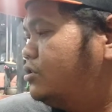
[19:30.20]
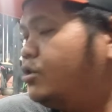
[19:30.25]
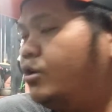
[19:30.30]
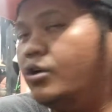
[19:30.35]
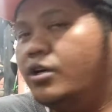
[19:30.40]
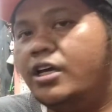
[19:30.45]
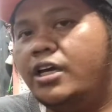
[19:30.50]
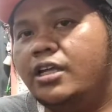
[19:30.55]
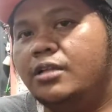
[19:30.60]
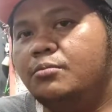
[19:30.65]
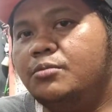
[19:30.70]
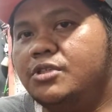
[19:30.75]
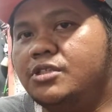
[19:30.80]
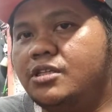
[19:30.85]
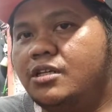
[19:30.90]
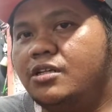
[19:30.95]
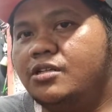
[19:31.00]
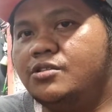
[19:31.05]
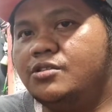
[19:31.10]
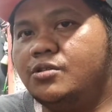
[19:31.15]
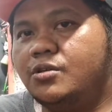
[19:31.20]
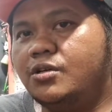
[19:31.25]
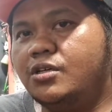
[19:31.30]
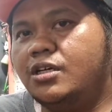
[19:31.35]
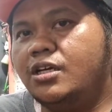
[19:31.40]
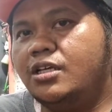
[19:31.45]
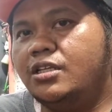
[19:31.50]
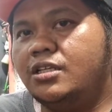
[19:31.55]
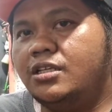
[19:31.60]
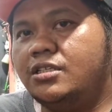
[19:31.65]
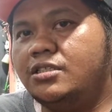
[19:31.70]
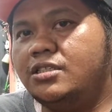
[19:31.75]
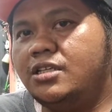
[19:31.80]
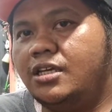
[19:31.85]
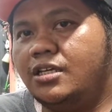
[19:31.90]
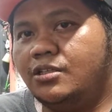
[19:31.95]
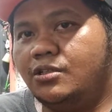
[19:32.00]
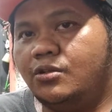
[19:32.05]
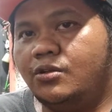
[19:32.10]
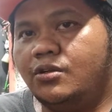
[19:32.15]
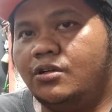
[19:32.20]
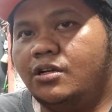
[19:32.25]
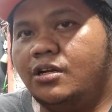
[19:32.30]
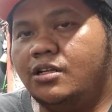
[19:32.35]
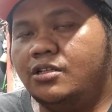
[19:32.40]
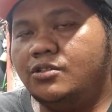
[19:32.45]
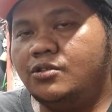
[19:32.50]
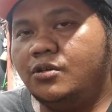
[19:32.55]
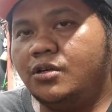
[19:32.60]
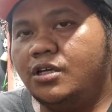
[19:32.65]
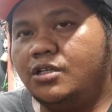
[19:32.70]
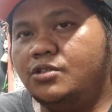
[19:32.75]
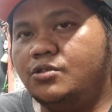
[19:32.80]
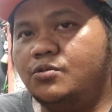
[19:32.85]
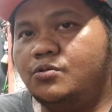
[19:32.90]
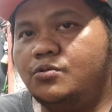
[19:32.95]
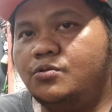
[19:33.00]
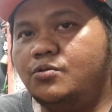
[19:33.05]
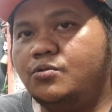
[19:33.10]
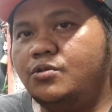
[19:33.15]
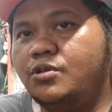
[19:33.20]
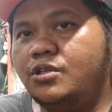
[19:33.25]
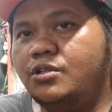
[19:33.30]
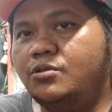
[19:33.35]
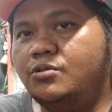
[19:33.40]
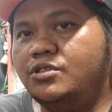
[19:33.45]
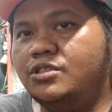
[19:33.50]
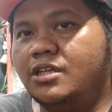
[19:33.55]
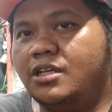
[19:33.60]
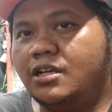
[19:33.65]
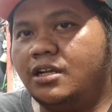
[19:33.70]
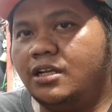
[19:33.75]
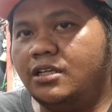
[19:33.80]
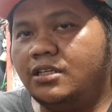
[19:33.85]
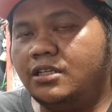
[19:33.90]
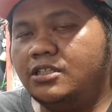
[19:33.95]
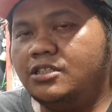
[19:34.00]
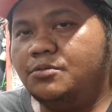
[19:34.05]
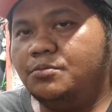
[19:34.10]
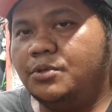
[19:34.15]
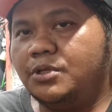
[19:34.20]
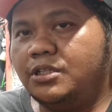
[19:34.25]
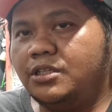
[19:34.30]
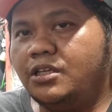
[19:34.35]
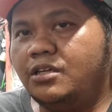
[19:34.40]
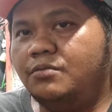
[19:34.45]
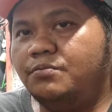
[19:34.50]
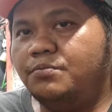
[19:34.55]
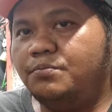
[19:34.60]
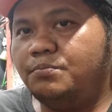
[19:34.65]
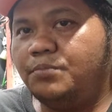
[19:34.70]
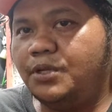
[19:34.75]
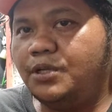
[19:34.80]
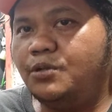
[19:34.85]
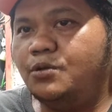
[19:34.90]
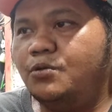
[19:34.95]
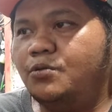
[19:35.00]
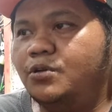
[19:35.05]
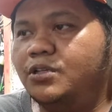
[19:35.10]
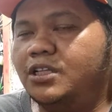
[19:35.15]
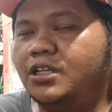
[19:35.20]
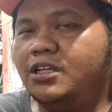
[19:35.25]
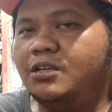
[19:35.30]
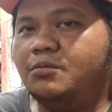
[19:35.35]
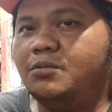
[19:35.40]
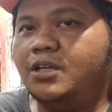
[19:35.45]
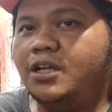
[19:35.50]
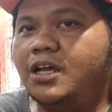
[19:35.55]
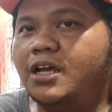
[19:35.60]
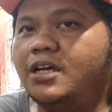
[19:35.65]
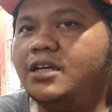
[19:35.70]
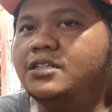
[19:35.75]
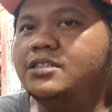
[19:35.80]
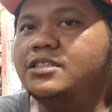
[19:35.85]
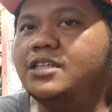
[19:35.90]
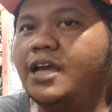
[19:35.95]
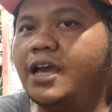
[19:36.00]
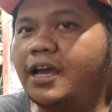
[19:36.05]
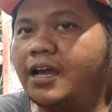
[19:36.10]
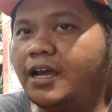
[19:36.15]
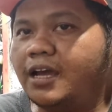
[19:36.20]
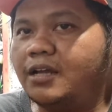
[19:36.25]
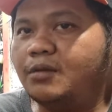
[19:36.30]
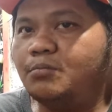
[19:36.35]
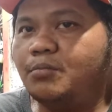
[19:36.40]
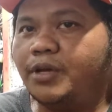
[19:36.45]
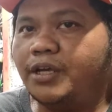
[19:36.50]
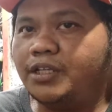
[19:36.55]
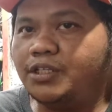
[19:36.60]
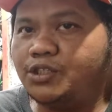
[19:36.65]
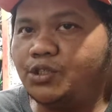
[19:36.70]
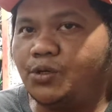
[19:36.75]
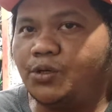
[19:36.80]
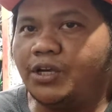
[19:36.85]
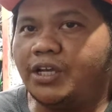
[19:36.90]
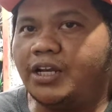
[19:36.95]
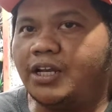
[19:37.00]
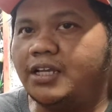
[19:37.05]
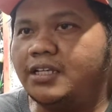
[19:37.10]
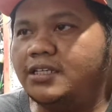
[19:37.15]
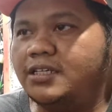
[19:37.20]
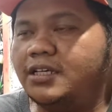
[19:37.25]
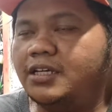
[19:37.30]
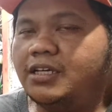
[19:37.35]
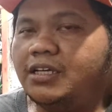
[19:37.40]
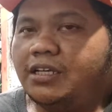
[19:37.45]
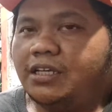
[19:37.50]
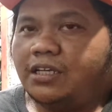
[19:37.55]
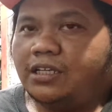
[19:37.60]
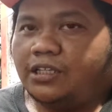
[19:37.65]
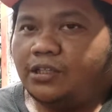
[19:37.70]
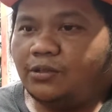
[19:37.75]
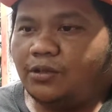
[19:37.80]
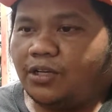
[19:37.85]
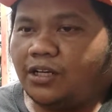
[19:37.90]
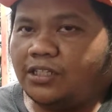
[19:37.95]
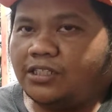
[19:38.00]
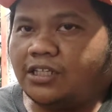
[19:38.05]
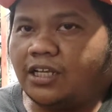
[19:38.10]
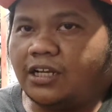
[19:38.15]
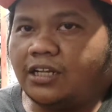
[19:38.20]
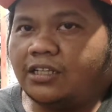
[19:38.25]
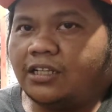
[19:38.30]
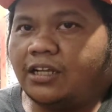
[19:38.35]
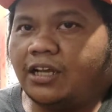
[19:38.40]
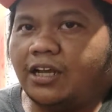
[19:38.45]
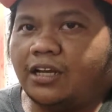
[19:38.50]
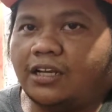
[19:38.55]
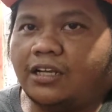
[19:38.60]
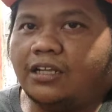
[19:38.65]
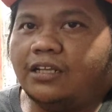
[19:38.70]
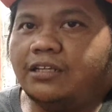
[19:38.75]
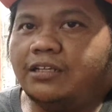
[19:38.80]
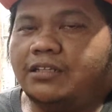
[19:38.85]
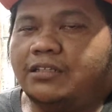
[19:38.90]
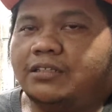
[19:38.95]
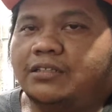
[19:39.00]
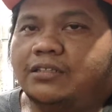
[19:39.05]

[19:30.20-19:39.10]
soket masalah soket injektor dan soket suhu itu caranya seperti yang video gue tadi bilang jangan main congkel aja itu ada cara tekannya